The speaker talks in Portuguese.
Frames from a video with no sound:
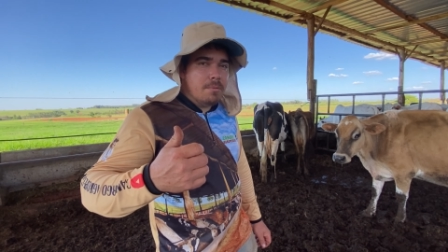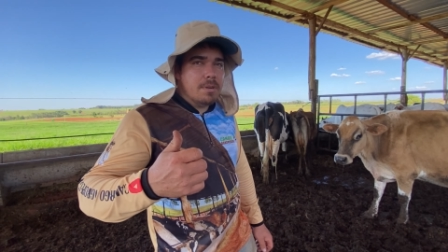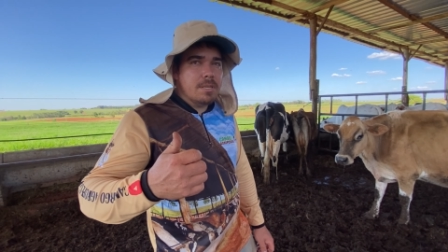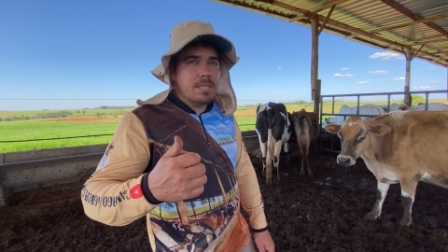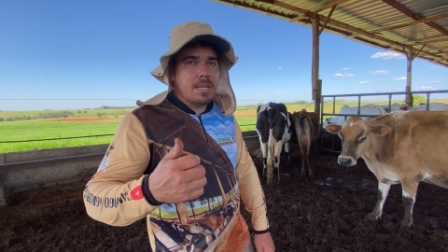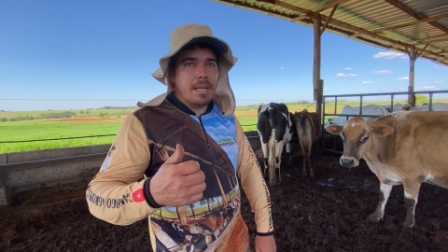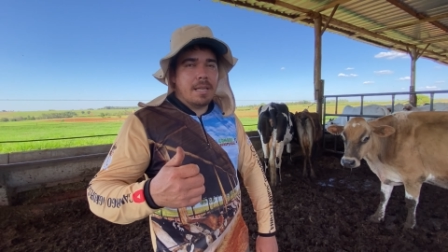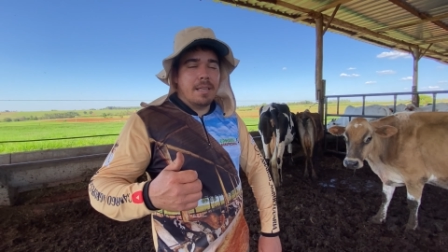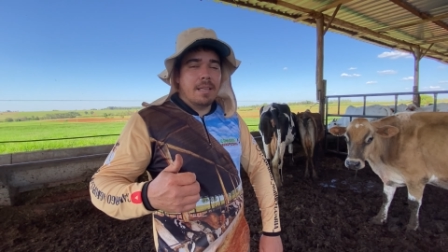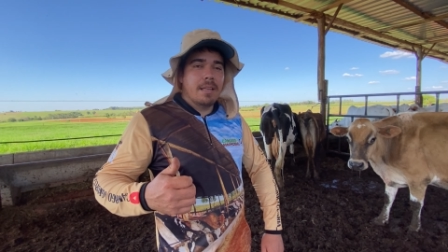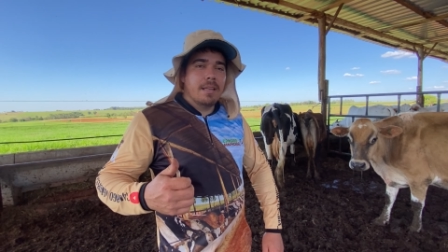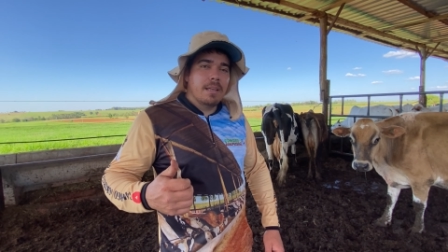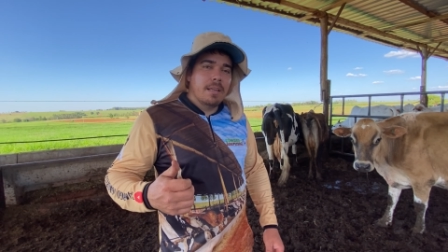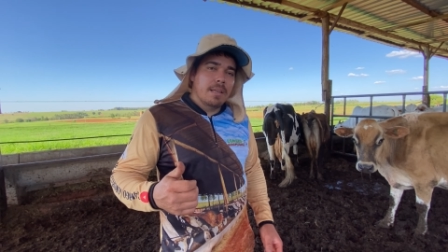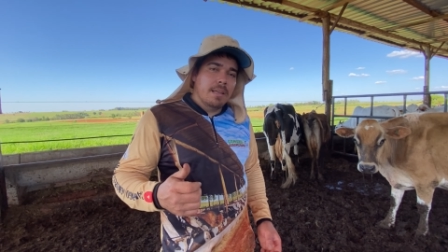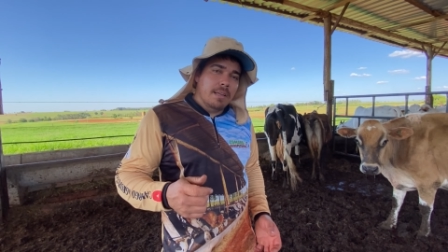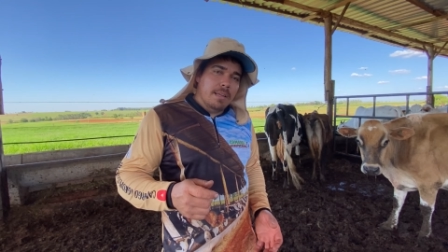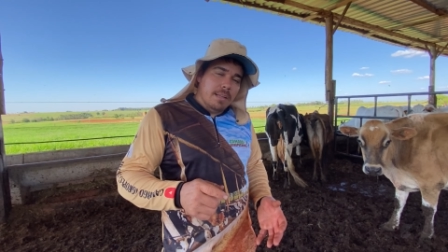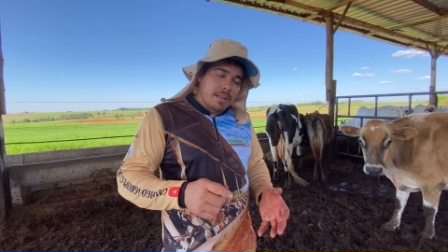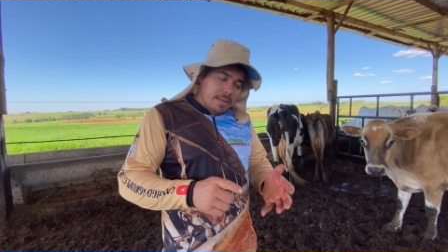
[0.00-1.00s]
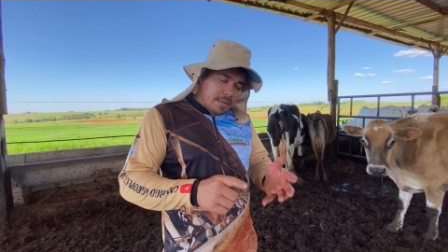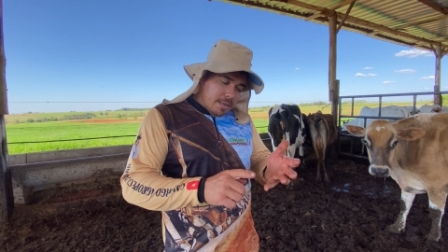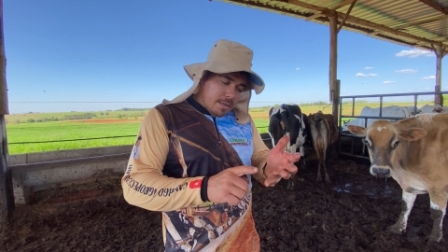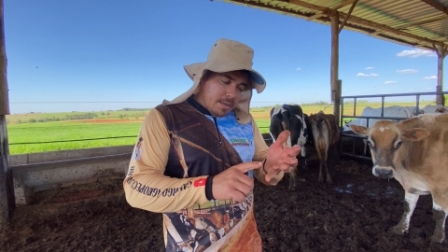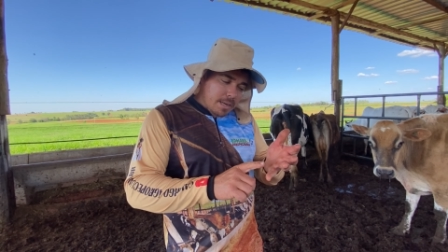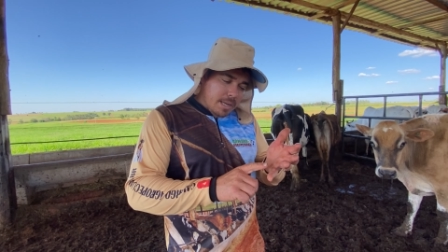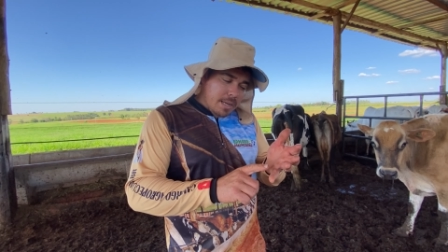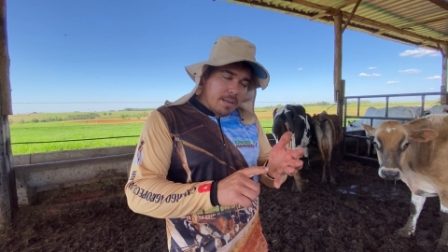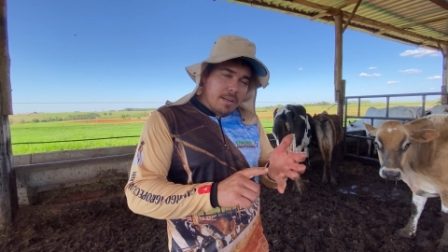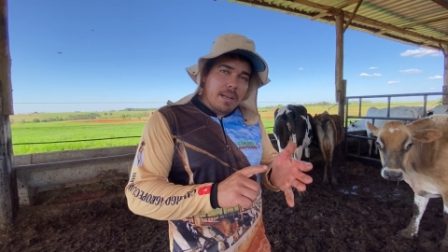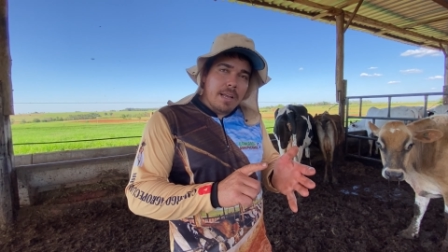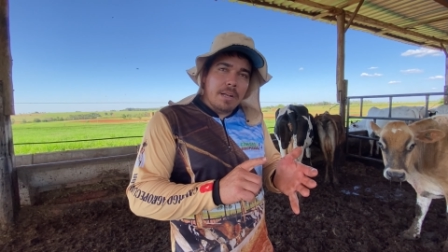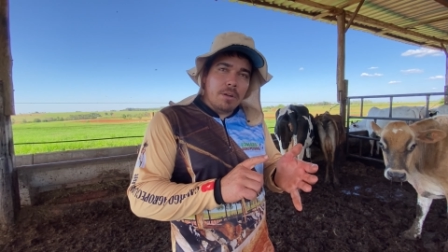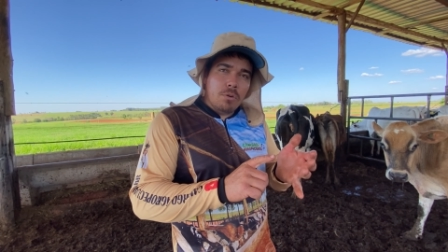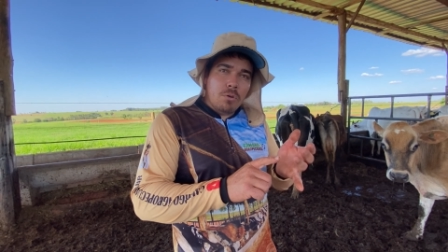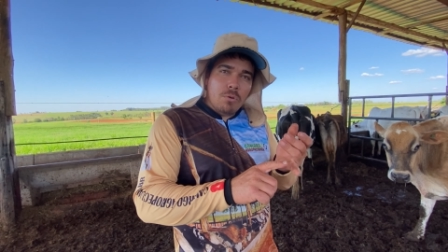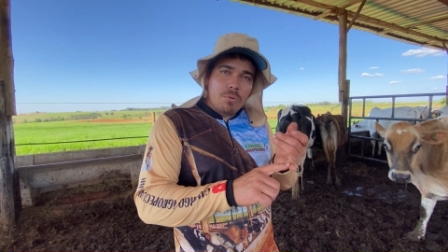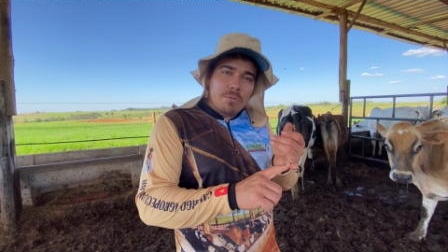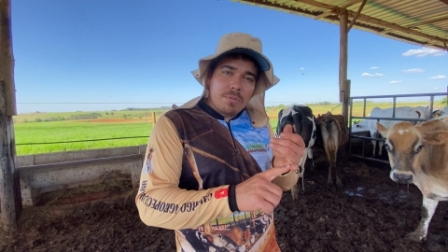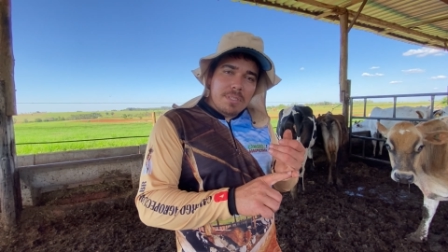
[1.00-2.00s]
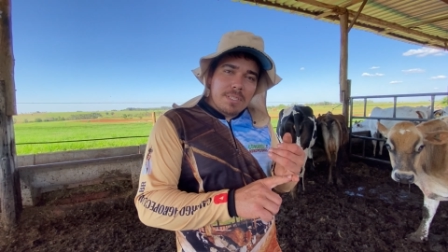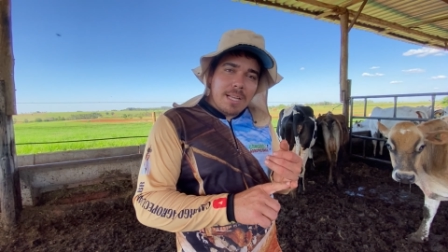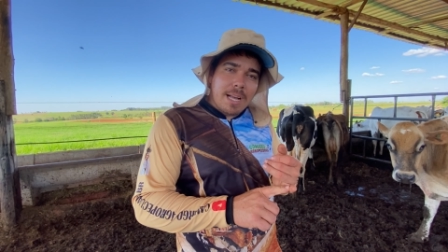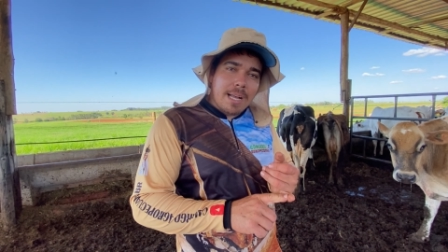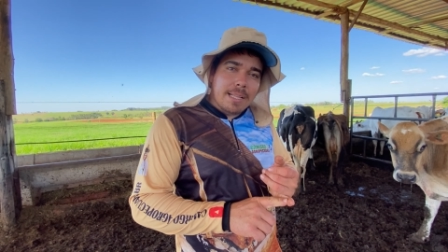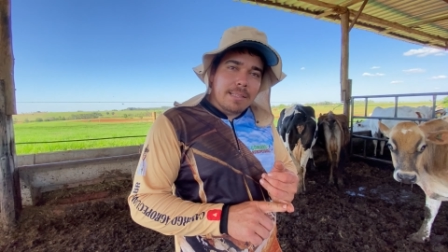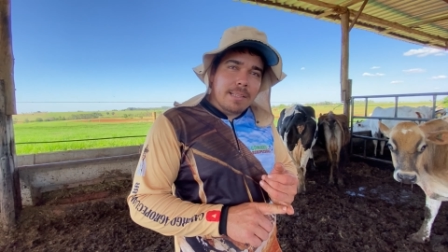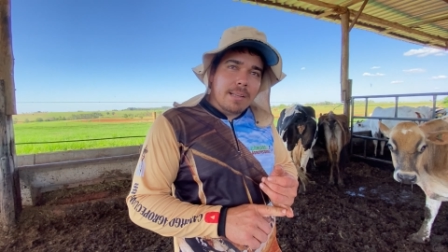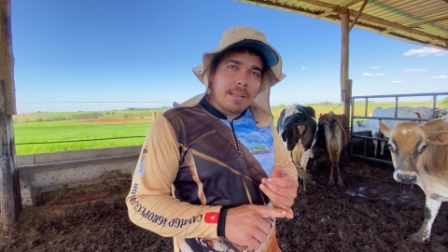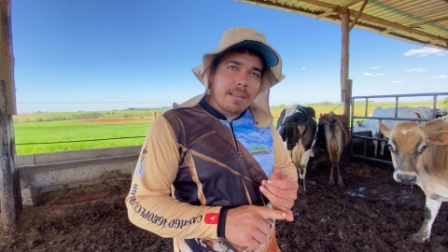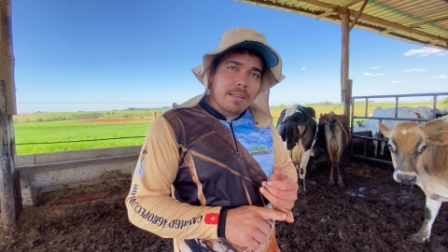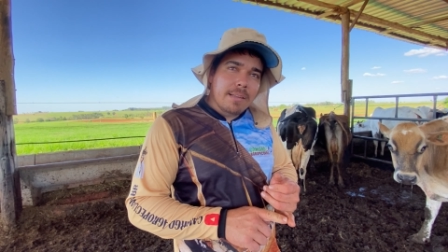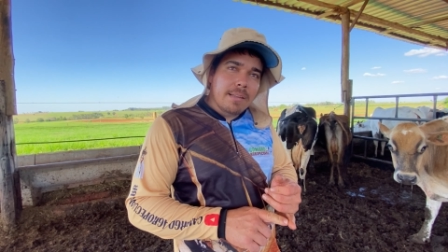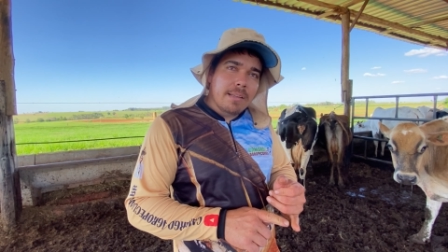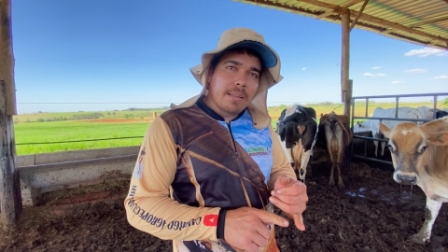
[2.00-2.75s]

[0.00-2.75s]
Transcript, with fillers: coisa aí. Né? É cruzada.